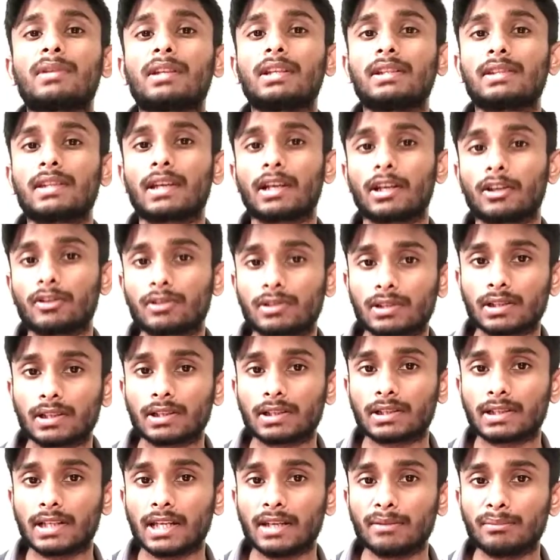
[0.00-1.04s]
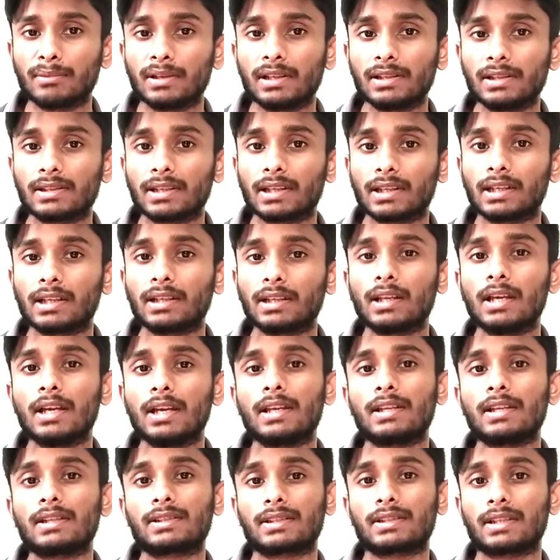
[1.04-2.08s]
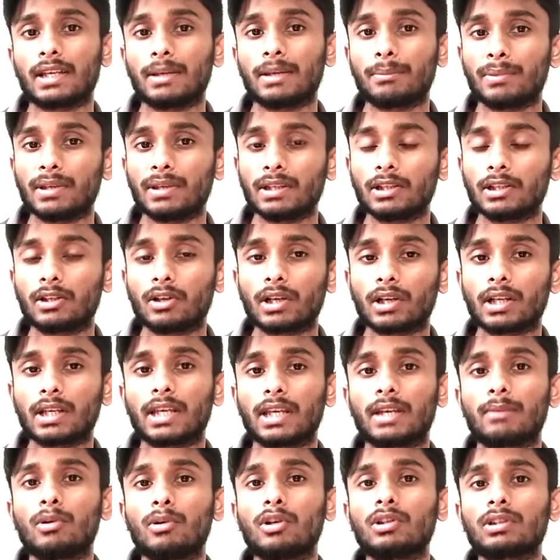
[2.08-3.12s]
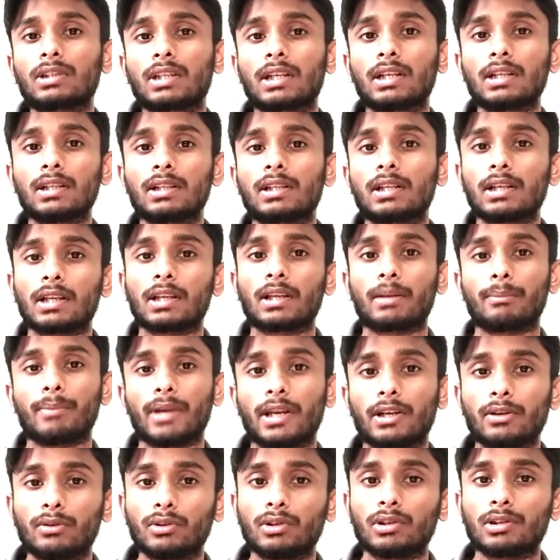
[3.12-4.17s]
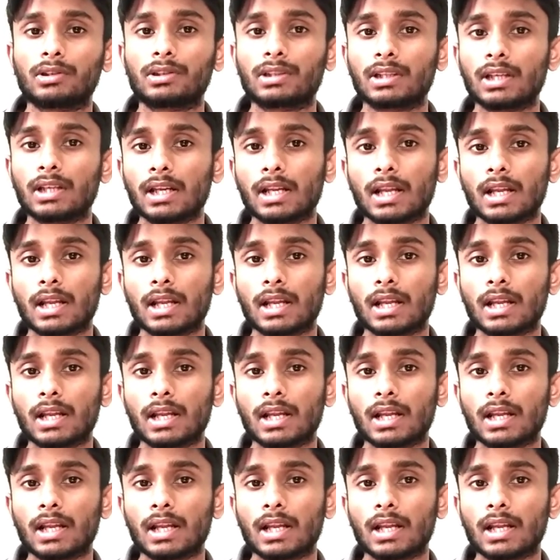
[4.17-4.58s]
মিলি সেকেন্ড হচ্ছে টেন মিলি সেকেন্ড সে পিং করে এবং তার ব্যান্ডুথ হচ্ছে